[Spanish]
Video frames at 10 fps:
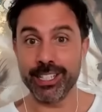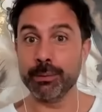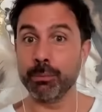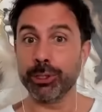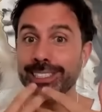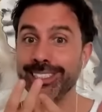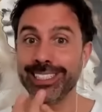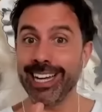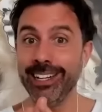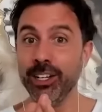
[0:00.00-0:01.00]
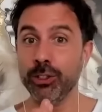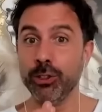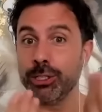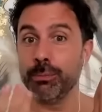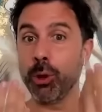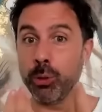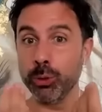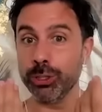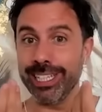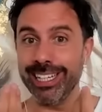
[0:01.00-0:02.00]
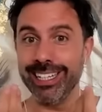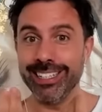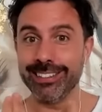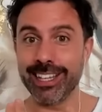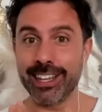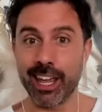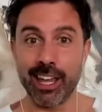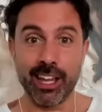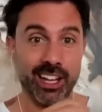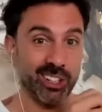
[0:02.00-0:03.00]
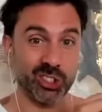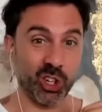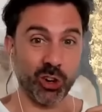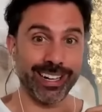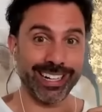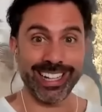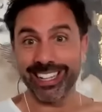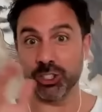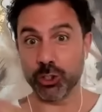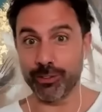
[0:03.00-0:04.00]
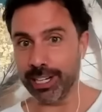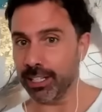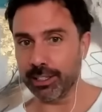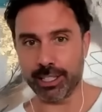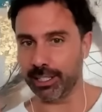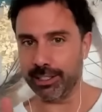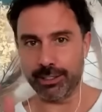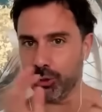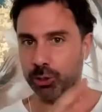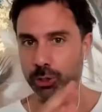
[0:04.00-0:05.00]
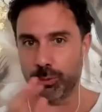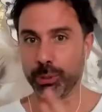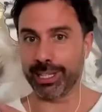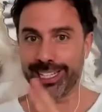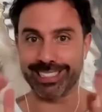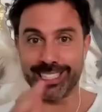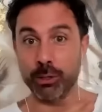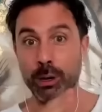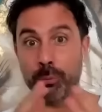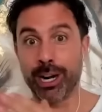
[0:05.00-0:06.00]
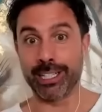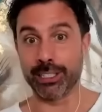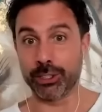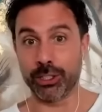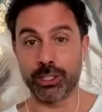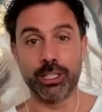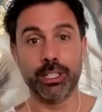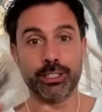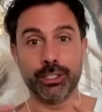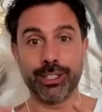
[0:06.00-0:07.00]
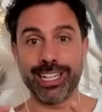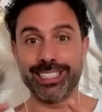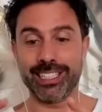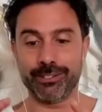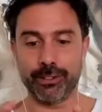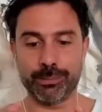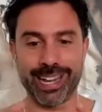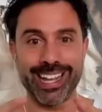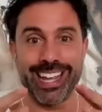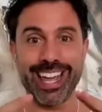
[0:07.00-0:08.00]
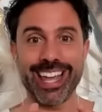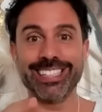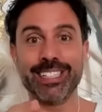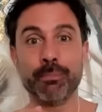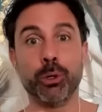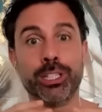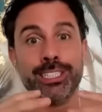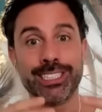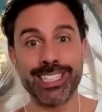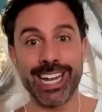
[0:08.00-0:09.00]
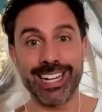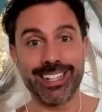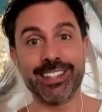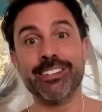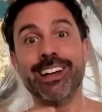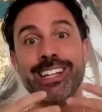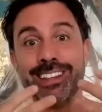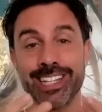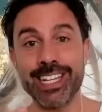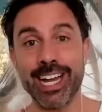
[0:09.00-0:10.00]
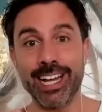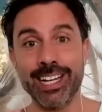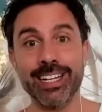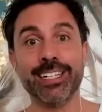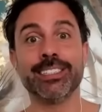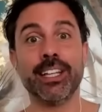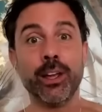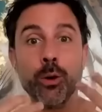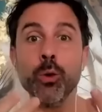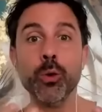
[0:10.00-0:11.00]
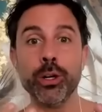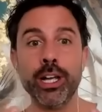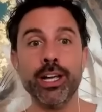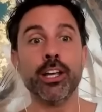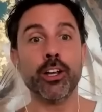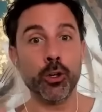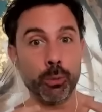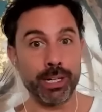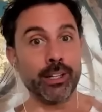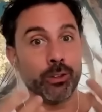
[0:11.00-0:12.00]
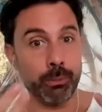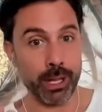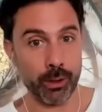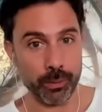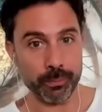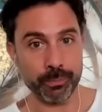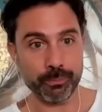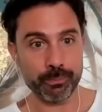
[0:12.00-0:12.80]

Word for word: Y ese potencial no se produce desde soy cobarde, soy valiente. No, porque sería una polarización, sino que de cierta forma ese potencial de valentía se descubre iluminando el miedo.